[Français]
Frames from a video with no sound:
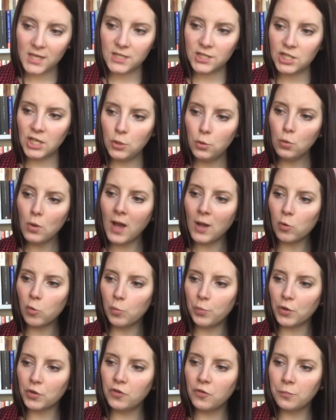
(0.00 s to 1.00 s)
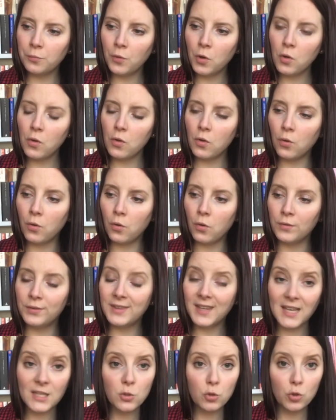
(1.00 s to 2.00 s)
j'ai eu un comportement euh,
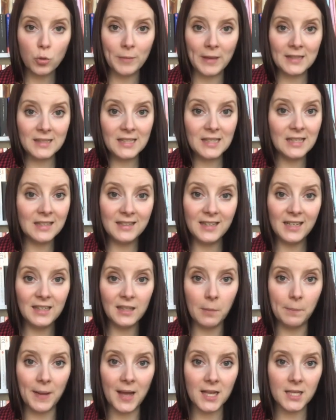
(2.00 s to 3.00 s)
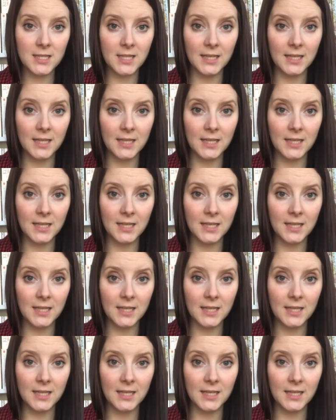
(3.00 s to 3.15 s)
très automatique dès le départ,